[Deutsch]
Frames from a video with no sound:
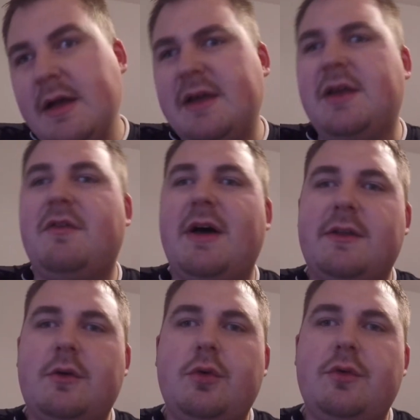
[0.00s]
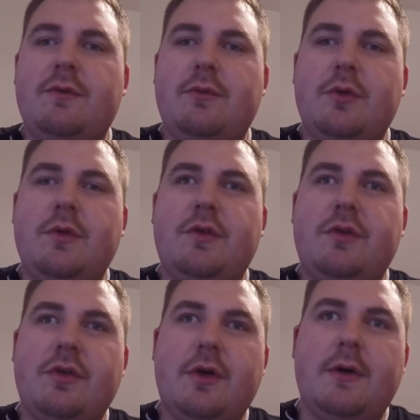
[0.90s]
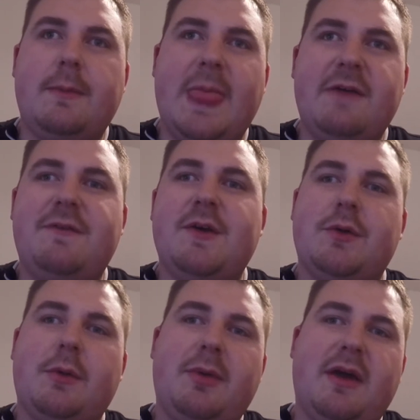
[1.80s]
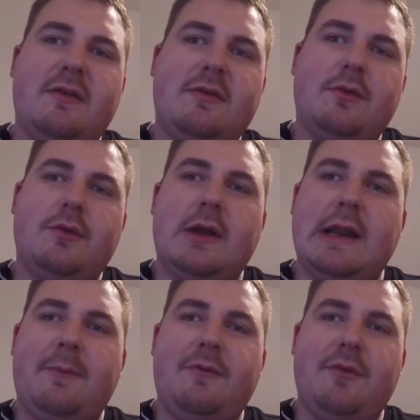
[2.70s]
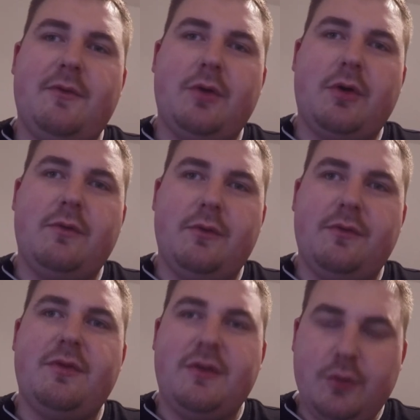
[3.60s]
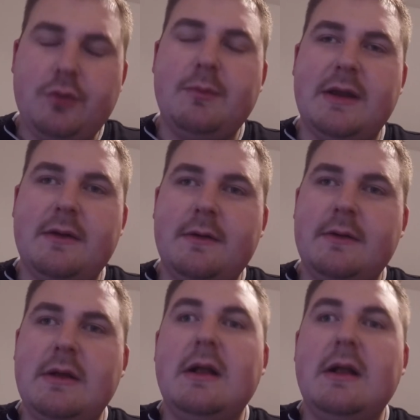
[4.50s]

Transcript: Hier war der Kundenwunsch äh, 400 PS und knapp 550 Newtonmeter.